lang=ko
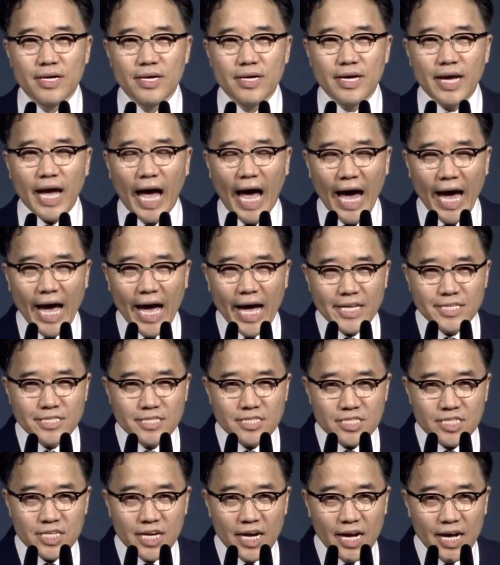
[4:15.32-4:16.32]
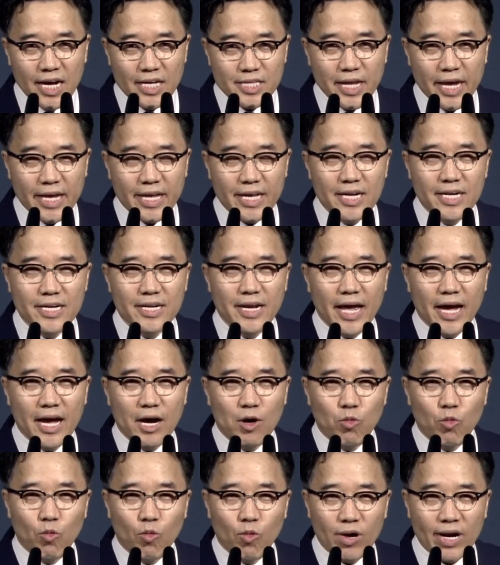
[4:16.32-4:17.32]
강한 자가 되기를 내가
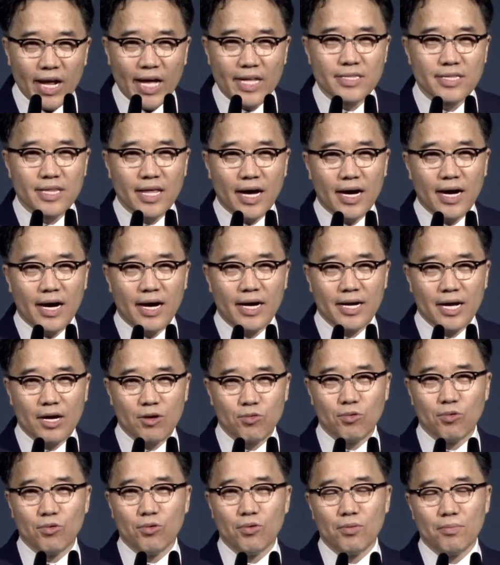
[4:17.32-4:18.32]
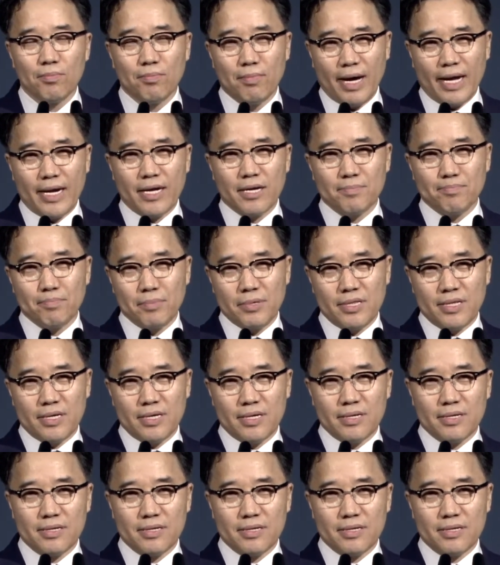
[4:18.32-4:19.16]
원한다라고 말합니다.